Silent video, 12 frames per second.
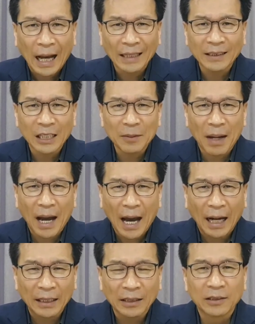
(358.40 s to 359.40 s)
하나님
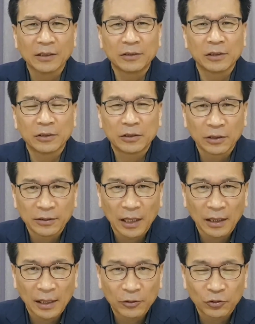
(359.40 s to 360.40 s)
아닌 것을
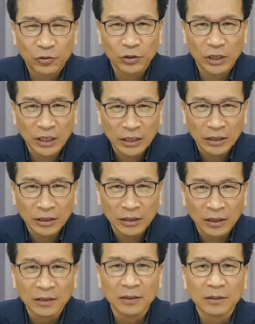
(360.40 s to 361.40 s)
선택할 수
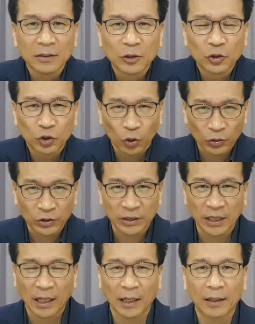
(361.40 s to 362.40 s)
있는
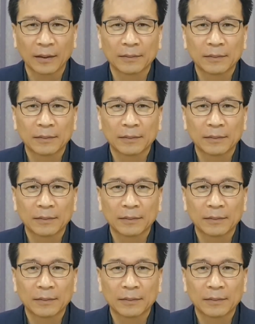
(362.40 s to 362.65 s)
존재.